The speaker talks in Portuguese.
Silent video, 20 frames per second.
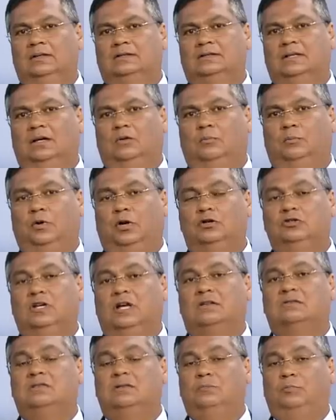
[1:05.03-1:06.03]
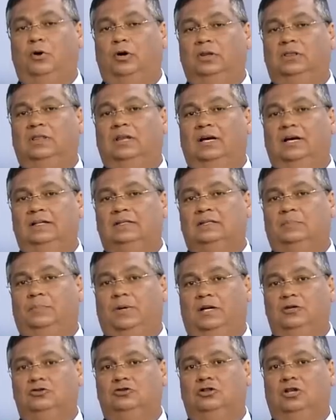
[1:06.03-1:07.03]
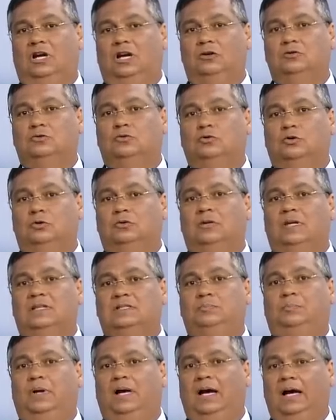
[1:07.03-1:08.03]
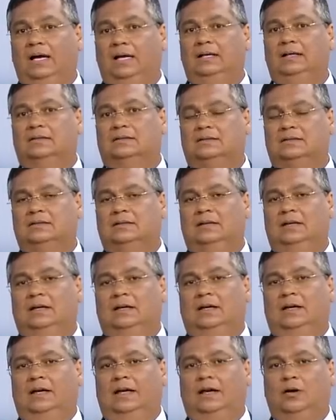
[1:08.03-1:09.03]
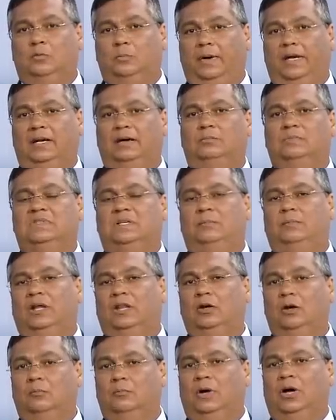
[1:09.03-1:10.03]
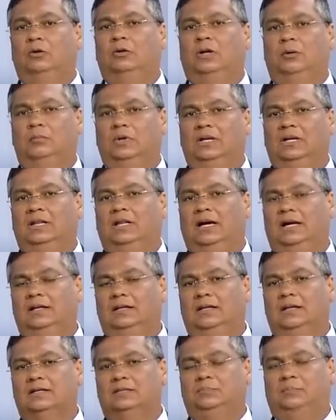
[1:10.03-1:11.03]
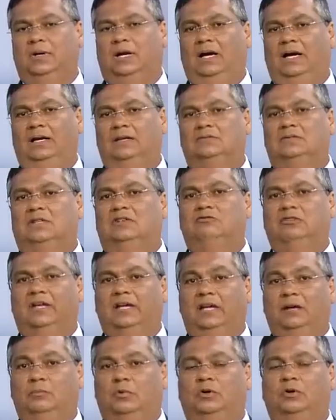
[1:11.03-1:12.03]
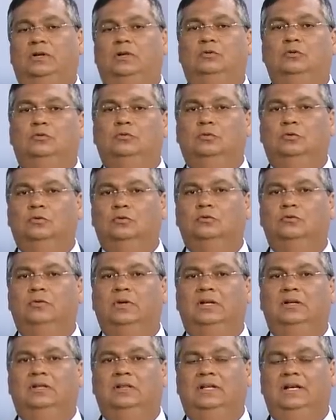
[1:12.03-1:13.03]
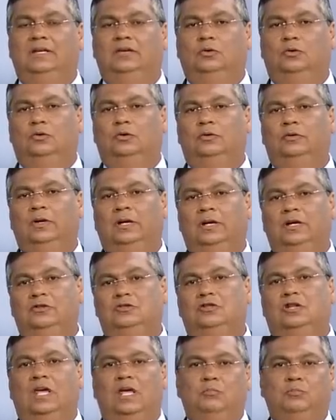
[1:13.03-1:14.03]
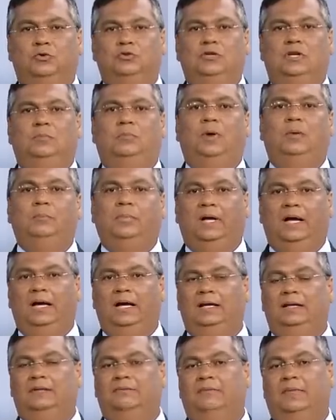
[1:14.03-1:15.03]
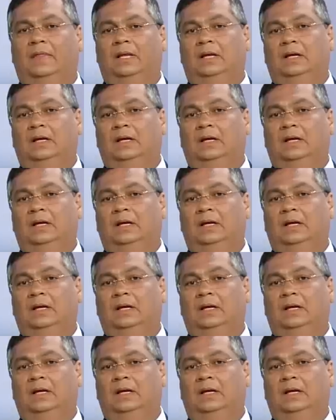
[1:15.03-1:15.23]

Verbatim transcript: São projetos importantes para tirar o esgoto das praias. Recuperamos a balneabilidade das praias. Vocês lembram que no, no governo anterior ninguém podia ir para a praia.